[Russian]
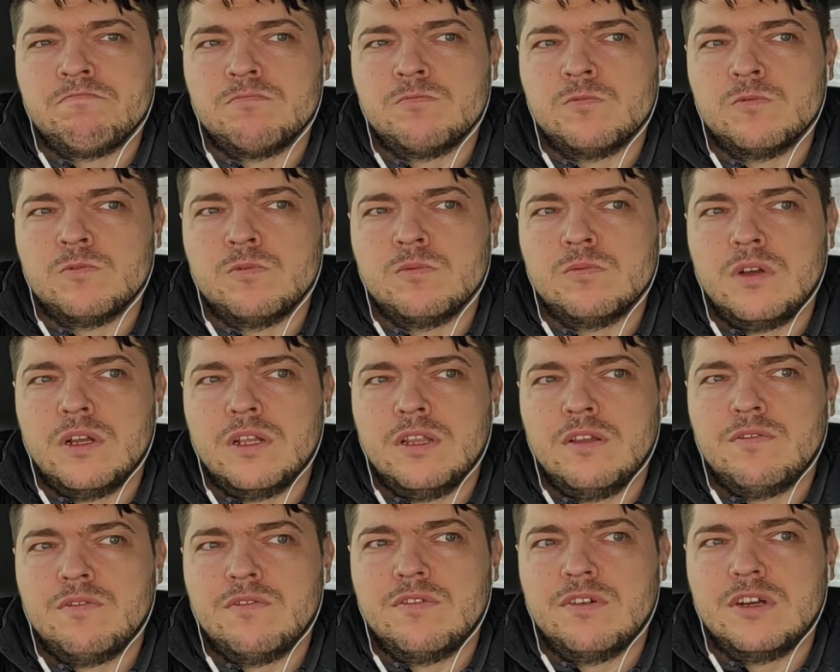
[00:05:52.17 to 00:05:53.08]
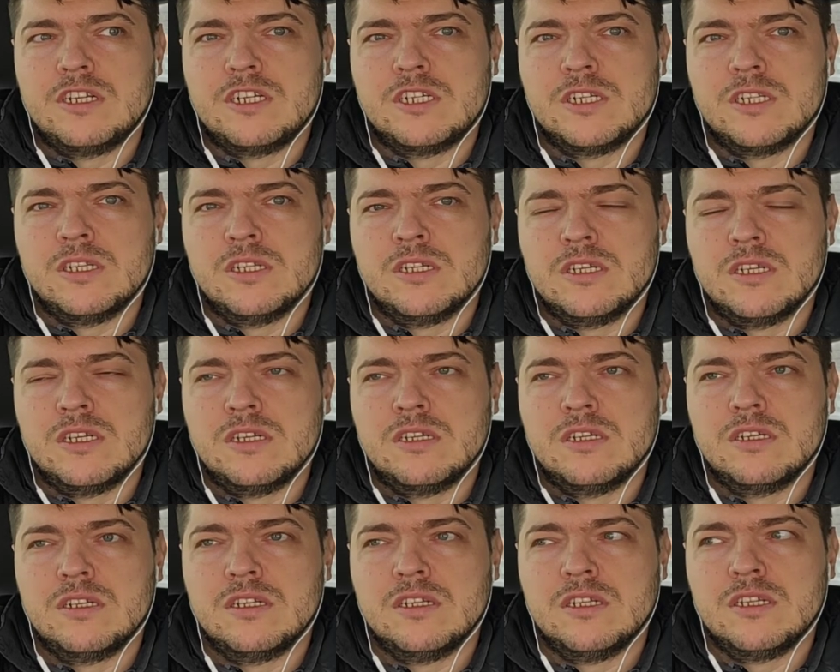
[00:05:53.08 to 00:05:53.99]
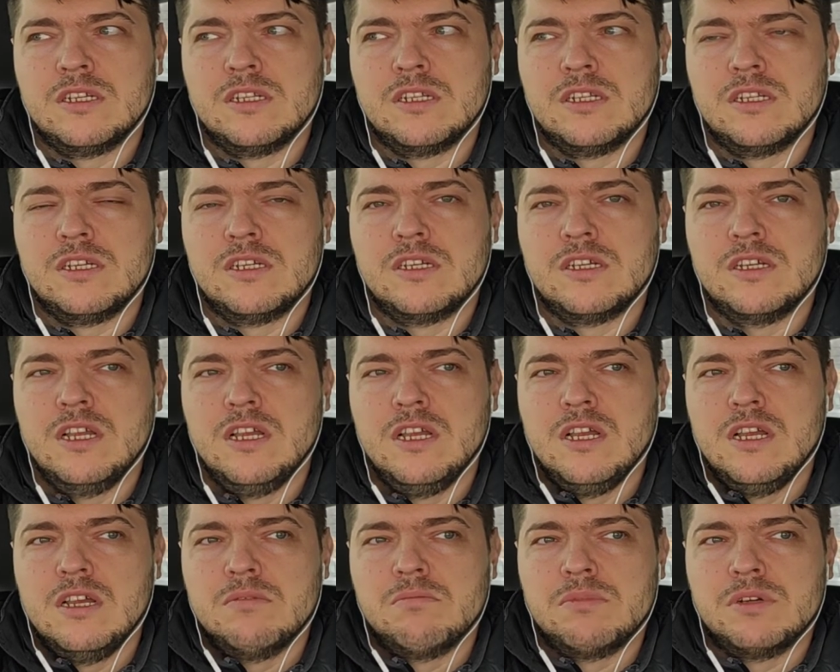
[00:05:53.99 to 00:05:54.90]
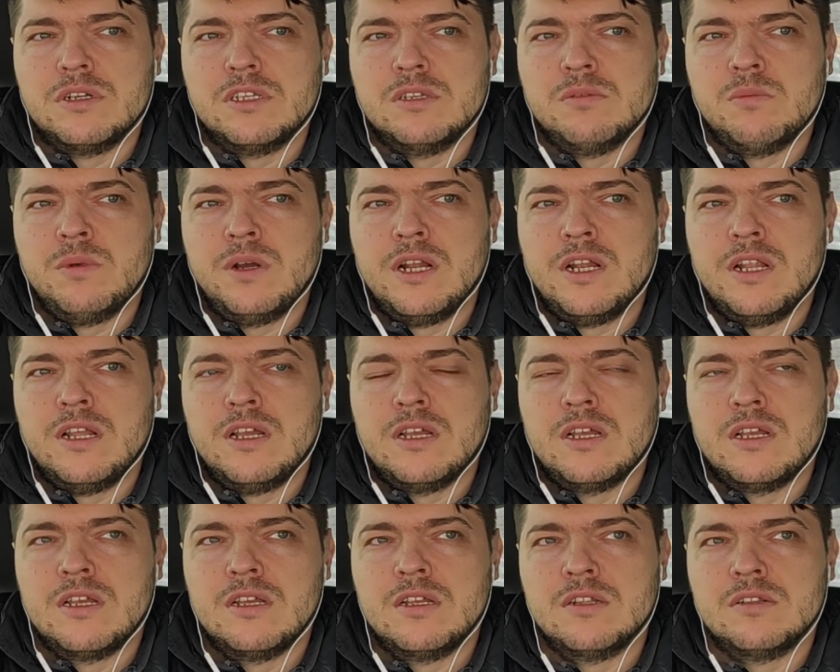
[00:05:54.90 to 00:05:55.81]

ну, она важна, и она максимально,